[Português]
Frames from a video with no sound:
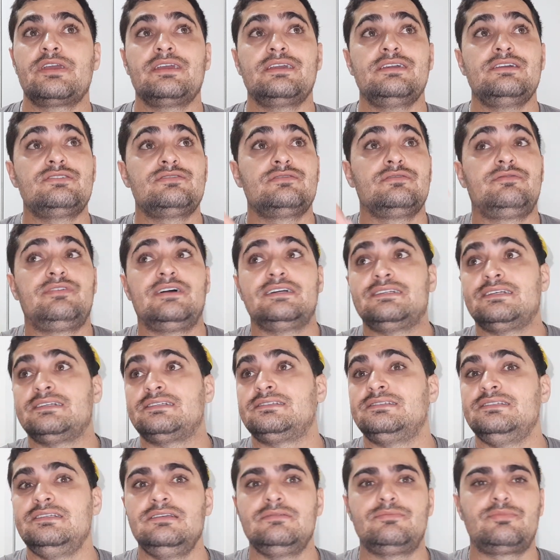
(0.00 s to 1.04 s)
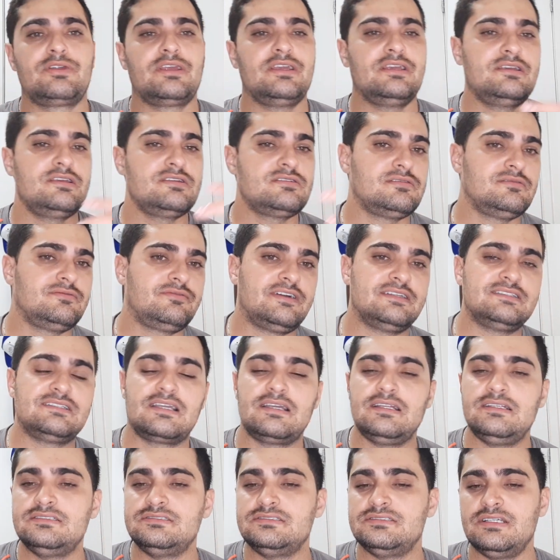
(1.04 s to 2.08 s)
que a gente não faz assim, por que a gente não faz
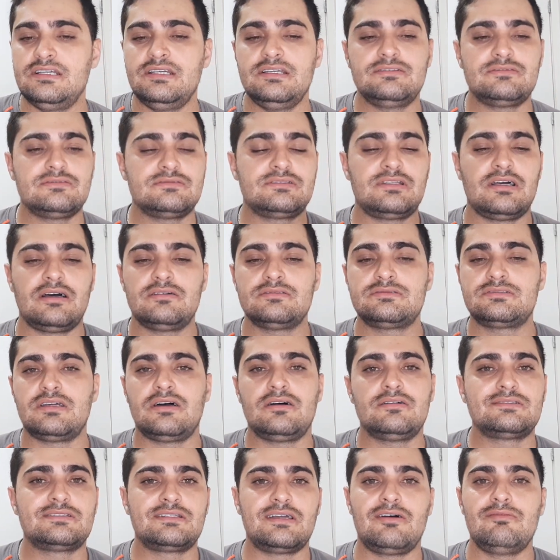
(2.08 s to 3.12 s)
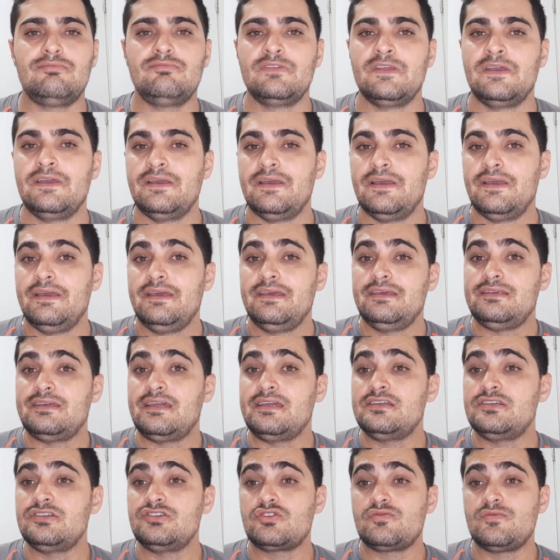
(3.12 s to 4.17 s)
daquele jeito, tal, tal, tal. E
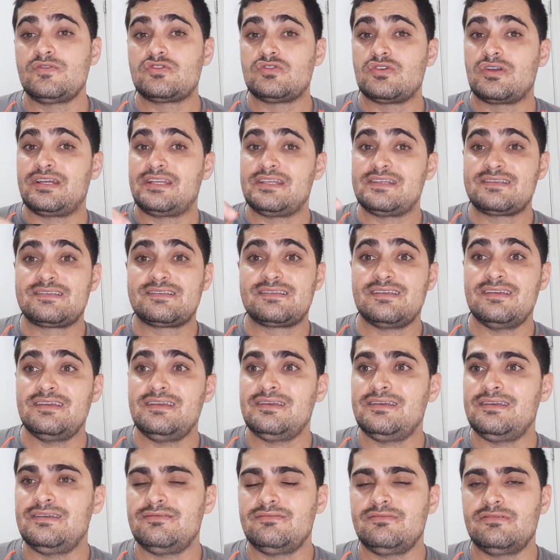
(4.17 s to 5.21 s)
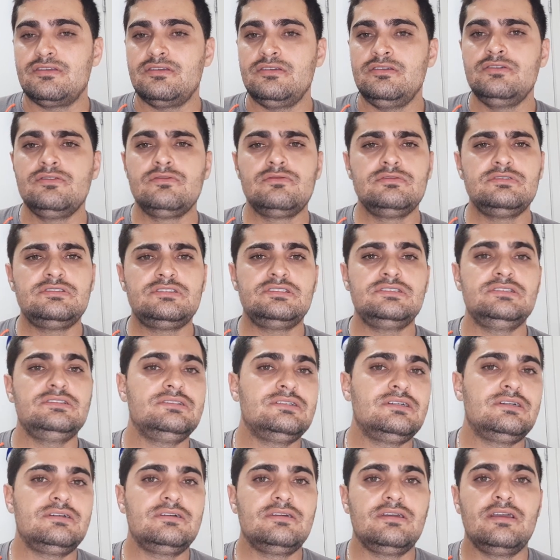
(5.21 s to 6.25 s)
aí a gente começou a crescer e um
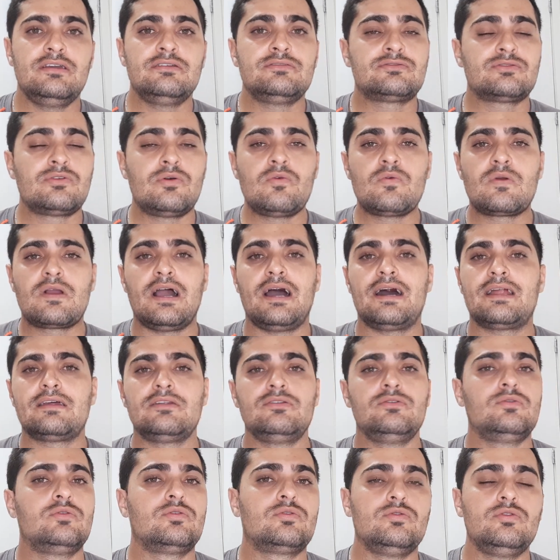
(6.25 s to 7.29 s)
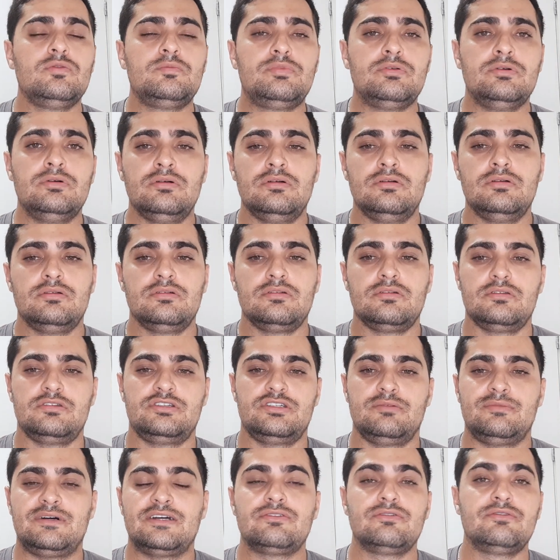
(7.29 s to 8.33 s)
dia entrou um cara no grupo
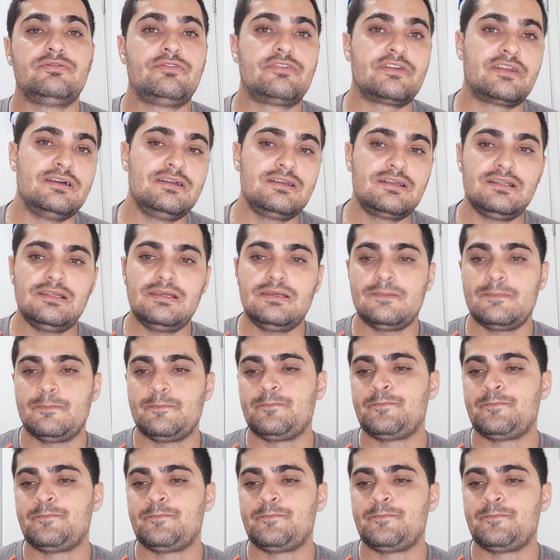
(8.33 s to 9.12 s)
chamado Franklin